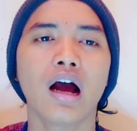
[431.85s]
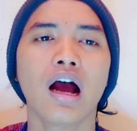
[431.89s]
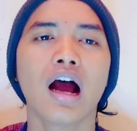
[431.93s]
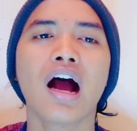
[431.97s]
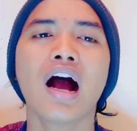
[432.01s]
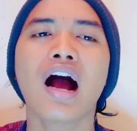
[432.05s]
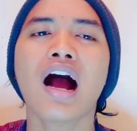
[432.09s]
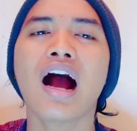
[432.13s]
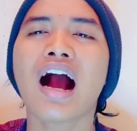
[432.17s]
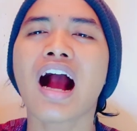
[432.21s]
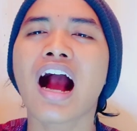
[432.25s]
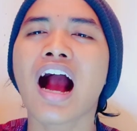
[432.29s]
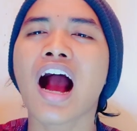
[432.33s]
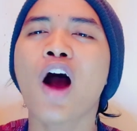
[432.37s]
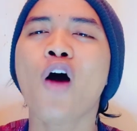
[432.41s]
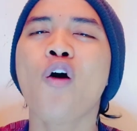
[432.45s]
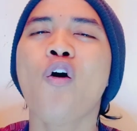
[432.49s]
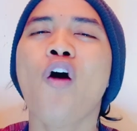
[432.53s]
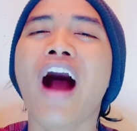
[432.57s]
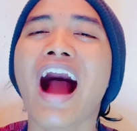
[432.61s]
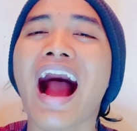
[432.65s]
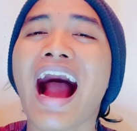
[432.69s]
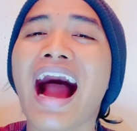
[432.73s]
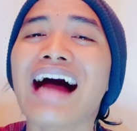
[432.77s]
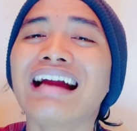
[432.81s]

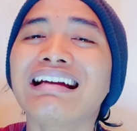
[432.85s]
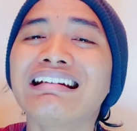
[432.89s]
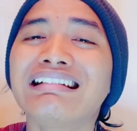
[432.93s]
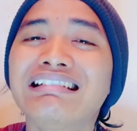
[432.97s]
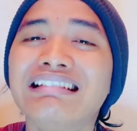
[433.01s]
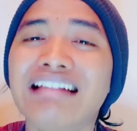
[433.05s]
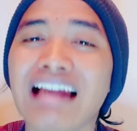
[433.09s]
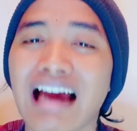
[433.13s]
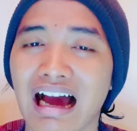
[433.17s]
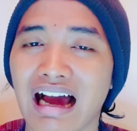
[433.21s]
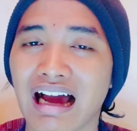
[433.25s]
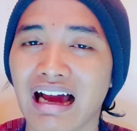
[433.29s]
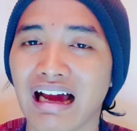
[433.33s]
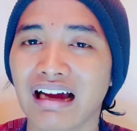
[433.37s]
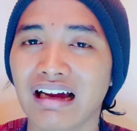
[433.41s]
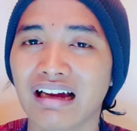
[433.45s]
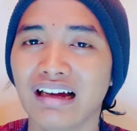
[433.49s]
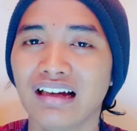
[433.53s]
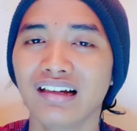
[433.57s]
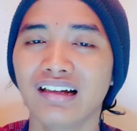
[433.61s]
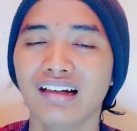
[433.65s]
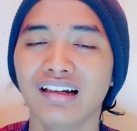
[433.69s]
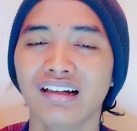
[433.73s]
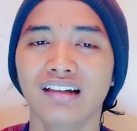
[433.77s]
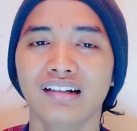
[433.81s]
Engkau ada
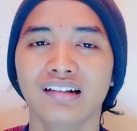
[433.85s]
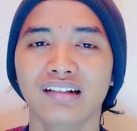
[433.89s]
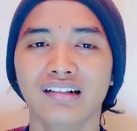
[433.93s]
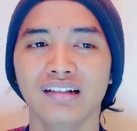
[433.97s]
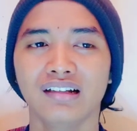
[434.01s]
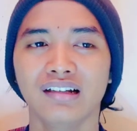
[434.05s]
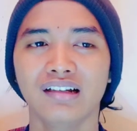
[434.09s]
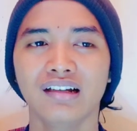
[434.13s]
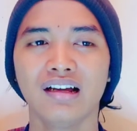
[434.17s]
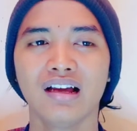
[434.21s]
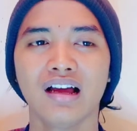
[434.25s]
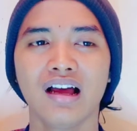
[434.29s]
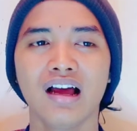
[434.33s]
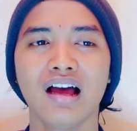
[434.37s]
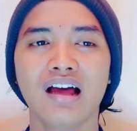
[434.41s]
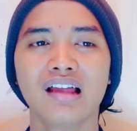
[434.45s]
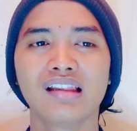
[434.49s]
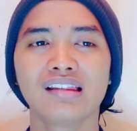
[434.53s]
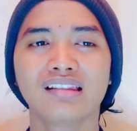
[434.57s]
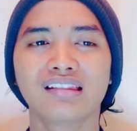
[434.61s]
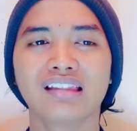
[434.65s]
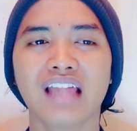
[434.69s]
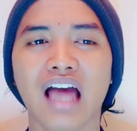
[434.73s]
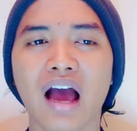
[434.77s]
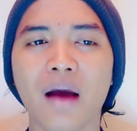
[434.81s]

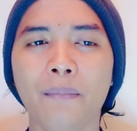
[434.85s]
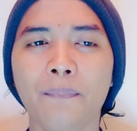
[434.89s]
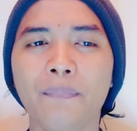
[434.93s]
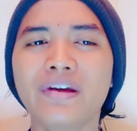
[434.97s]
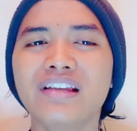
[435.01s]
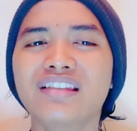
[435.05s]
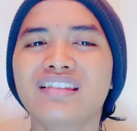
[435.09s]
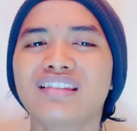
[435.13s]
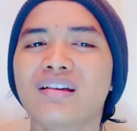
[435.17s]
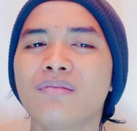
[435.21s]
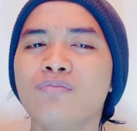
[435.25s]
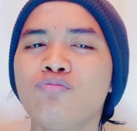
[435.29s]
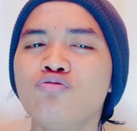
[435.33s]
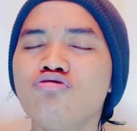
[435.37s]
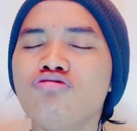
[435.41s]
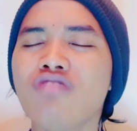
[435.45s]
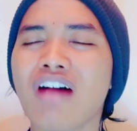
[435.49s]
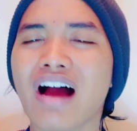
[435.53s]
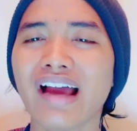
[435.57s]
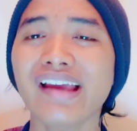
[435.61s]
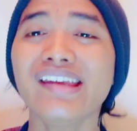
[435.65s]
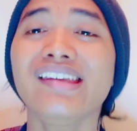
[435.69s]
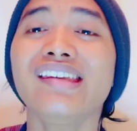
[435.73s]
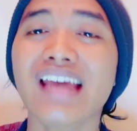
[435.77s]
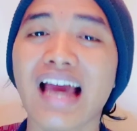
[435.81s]
tetapi
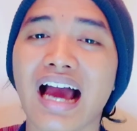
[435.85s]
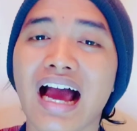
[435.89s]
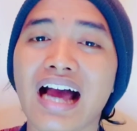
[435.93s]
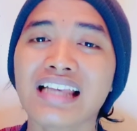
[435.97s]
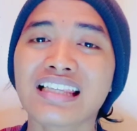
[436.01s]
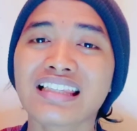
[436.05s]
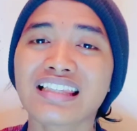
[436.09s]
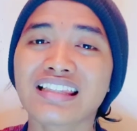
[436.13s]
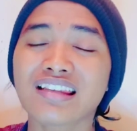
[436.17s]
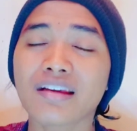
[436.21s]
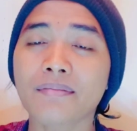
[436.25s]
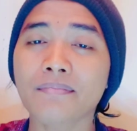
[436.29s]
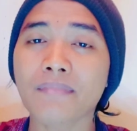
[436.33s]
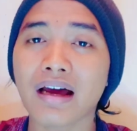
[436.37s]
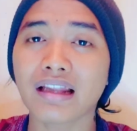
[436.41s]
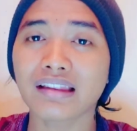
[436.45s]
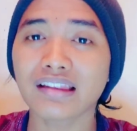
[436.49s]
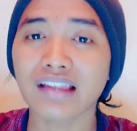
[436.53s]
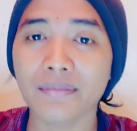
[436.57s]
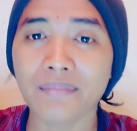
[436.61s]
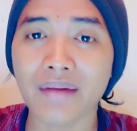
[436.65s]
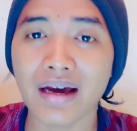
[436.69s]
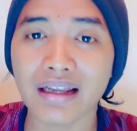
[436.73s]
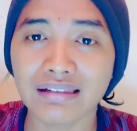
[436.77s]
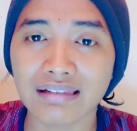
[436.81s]
semuanya
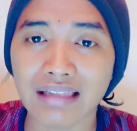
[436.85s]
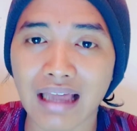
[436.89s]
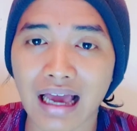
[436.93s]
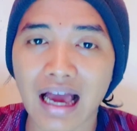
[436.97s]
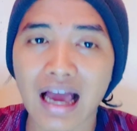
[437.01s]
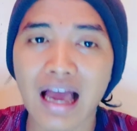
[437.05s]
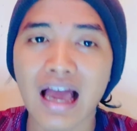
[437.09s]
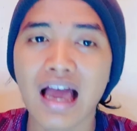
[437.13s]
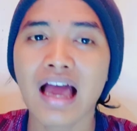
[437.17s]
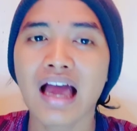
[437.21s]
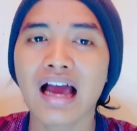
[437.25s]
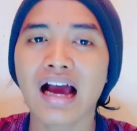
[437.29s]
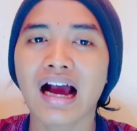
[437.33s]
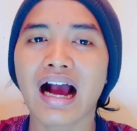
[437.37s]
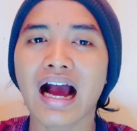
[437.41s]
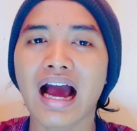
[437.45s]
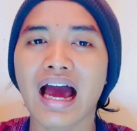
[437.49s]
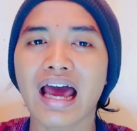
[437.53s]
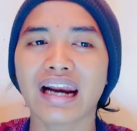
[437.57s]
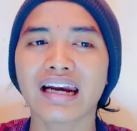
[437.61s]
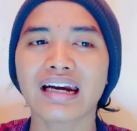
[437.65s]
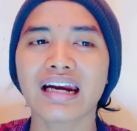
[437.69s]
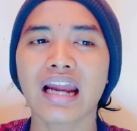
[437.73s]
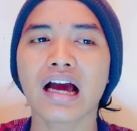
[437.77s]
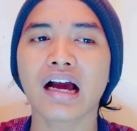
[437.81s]
semata-mata
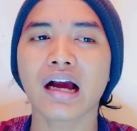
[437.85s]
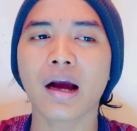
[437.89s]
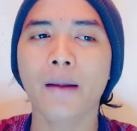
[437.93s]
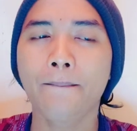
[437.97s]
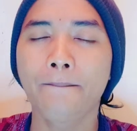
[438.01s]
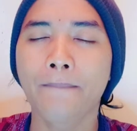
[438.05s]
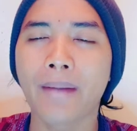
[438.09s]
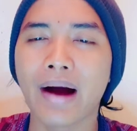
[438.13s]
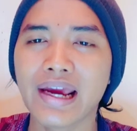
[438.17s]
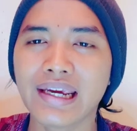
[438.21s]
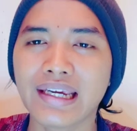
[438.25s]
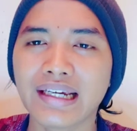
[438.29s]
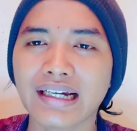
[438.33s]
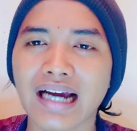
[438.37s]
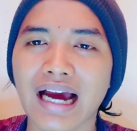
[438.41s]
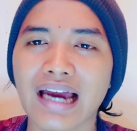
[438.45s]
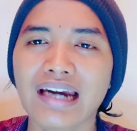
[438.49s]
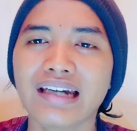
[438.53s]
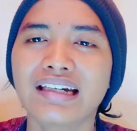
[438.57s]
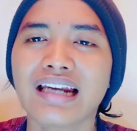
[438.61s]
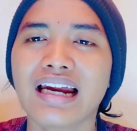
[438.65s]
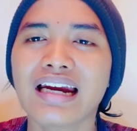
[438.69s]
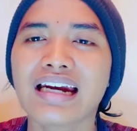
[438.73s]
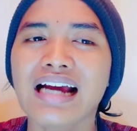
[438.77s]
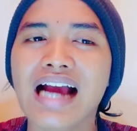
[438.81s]
karena
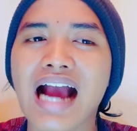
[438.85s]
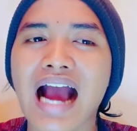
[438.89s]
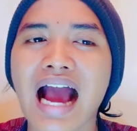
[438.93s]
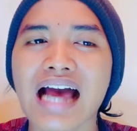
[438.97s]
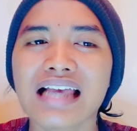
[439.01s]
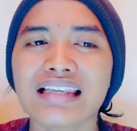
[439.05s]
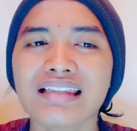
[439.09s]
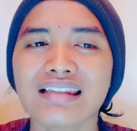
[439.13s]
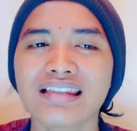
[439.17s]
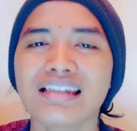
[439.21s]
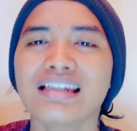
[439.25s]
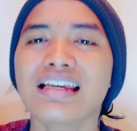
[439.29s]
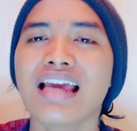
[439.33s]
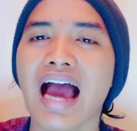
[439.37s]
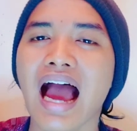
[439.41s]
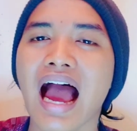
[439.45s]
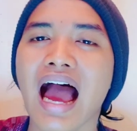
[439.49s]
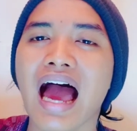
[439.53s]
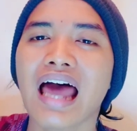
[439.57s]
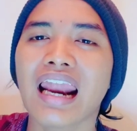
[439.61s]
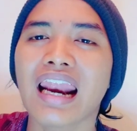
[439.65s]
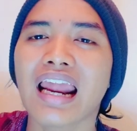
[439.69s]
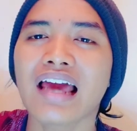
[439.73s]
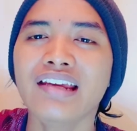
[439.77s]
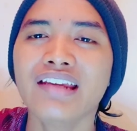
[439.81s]
kebaikan dan kasih
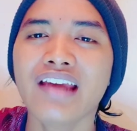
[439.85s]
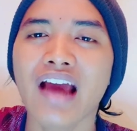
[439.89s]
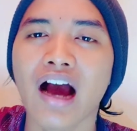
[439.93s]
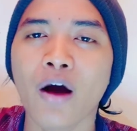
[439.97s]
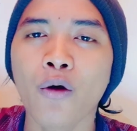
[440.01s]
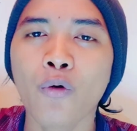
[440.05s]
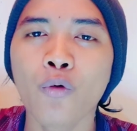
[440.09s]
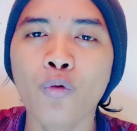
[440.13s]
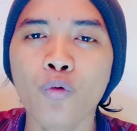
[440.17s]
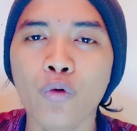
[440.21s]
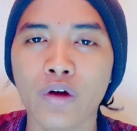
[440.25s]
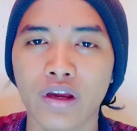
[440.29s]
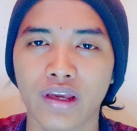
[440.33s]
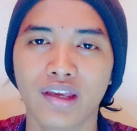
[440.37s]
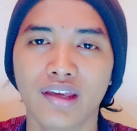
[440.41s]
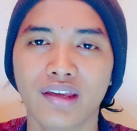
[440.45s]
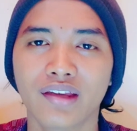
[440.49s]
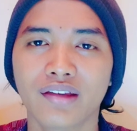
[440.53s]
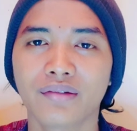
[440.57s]
Allah Yahweh.